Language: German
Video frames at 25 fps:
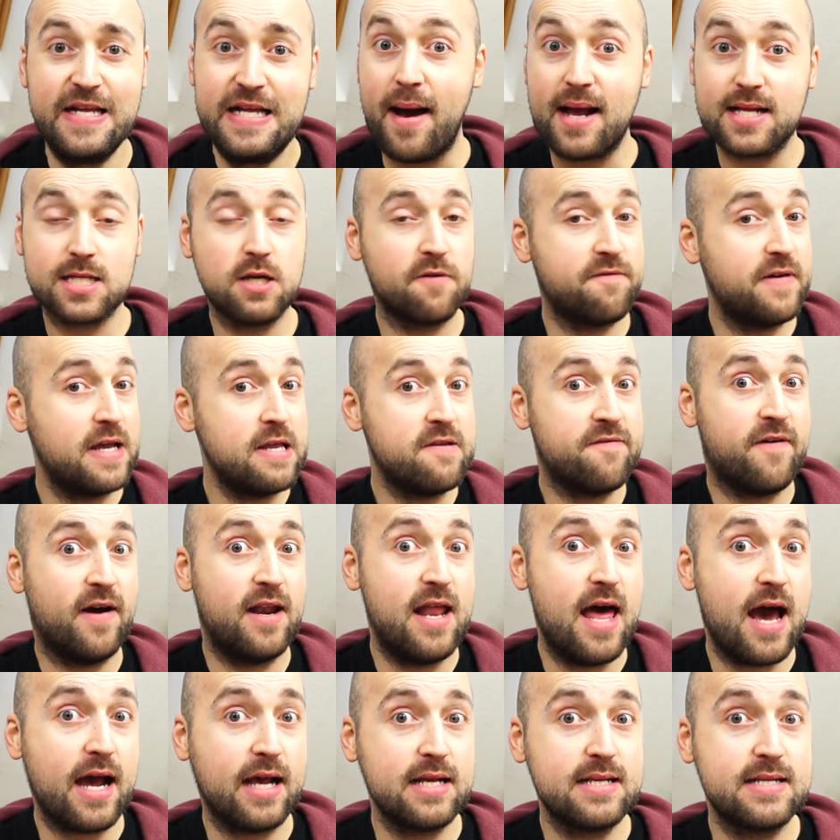Macht es auf jeden
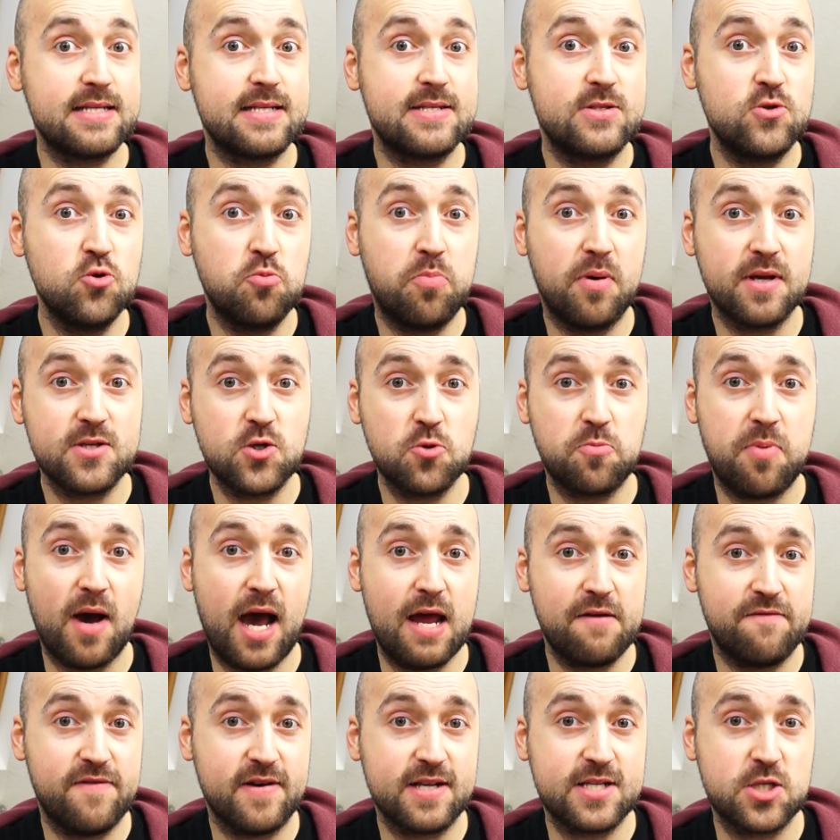Fall nach, es ist super, super
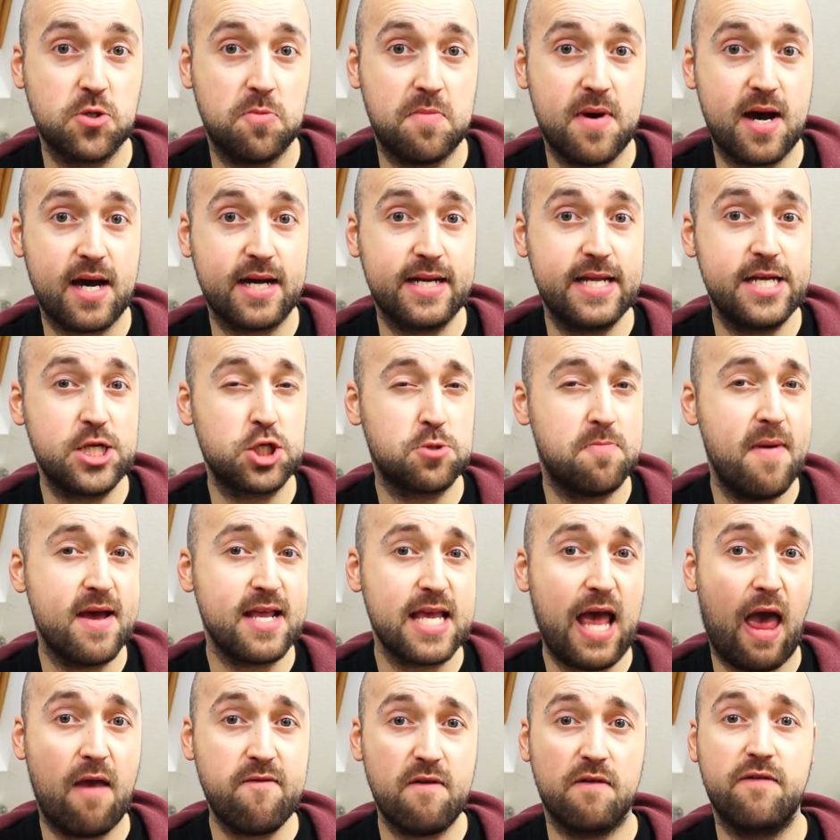einfach zu machen. Es
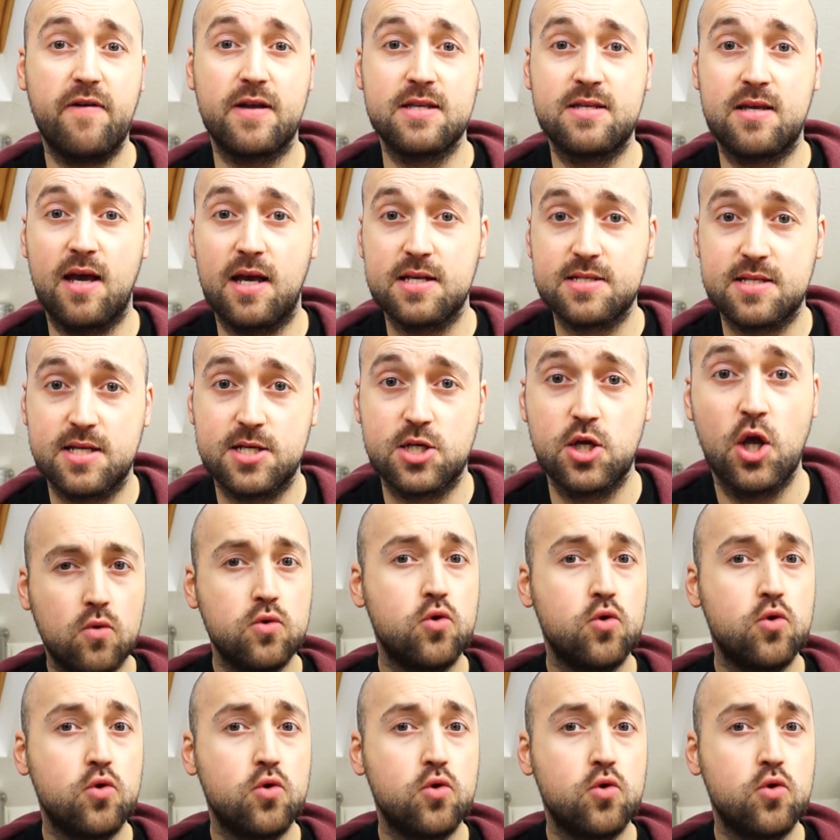schmeckt einfach fantastisch.